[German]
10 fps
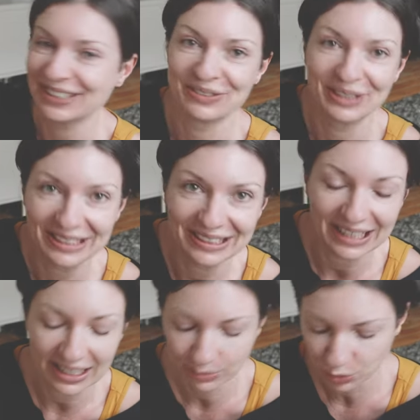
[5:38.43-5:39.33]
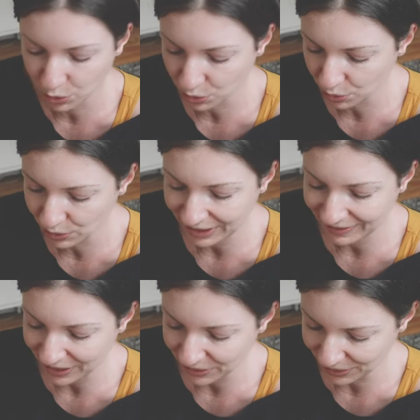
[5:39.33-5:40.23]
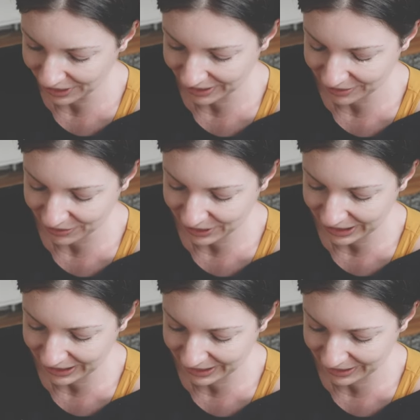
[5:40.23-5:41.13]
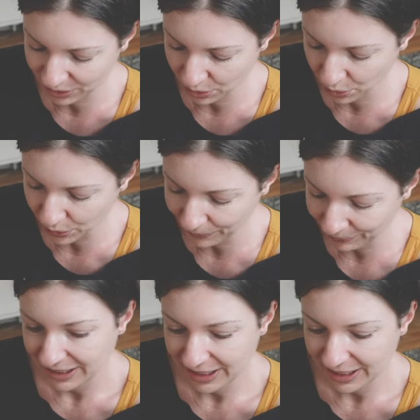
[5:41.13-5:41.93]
Also nicht die Tagebuch-To-Dos, aber Kunden und äh, Co.